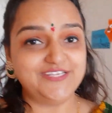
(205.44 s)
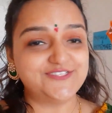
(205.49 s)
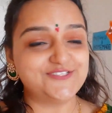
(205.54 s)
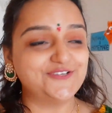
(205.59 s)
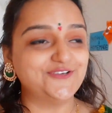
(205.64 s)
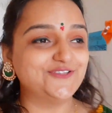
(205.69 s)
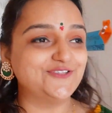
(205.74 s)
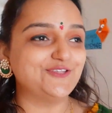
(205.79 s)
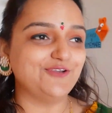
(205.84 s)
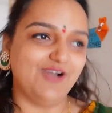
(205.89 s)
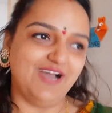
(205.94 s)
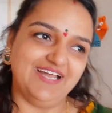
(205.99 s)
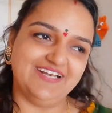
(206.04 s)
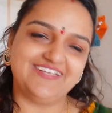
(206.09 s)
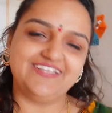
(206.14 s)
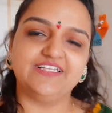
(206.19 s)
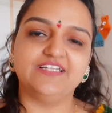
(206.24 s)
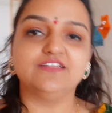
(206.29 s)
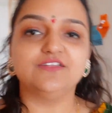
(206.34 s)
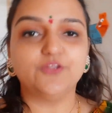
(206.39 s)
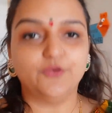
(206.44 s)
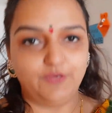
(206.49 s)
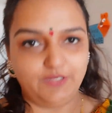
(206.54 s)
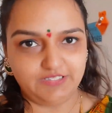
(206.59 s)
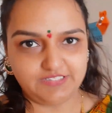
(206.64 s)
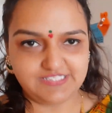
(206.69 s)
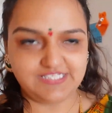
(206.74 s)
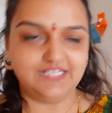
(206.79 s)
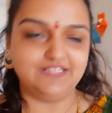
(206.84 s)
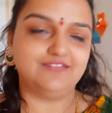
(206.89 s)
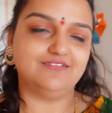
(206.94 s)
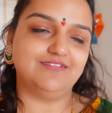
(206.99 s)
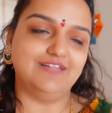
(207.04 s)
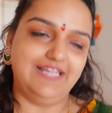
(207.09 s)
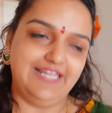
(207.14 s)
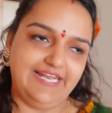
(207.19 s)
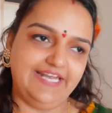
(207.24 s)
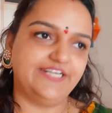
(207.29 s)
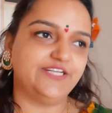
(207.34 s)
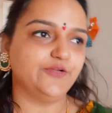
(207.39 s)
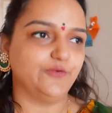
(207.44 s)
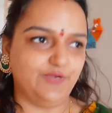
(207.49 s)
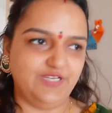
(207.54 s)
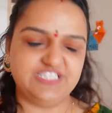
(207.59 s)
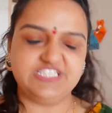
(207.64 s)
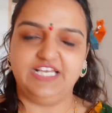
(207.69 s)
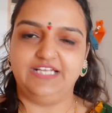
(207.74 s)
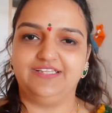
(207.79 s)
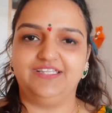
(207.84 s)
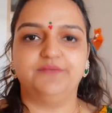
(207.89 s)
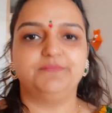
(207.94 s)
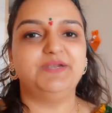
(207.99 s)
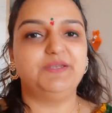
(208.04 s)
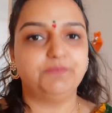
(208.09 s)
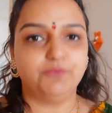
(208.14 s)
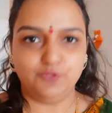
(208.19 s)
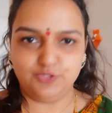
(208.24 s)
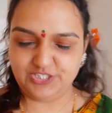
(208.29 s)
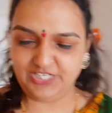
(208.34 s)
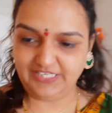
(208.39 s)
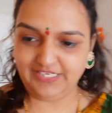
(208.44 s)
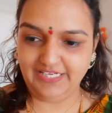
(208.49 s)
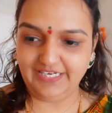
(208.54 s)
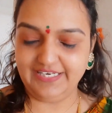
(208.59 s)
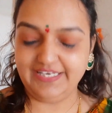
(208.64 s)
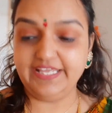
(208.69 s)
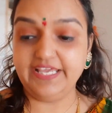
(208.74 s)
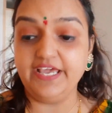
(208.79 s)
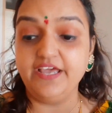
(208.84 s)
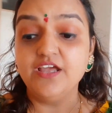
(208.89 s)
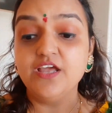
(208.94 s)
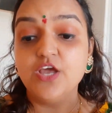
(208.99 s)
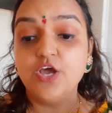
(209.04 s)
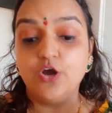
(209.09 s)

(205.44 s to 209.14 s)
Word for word: सो त्यौहार के दिन थोड़ा सा लेट हो ही जाता है बट पूजा कर ली है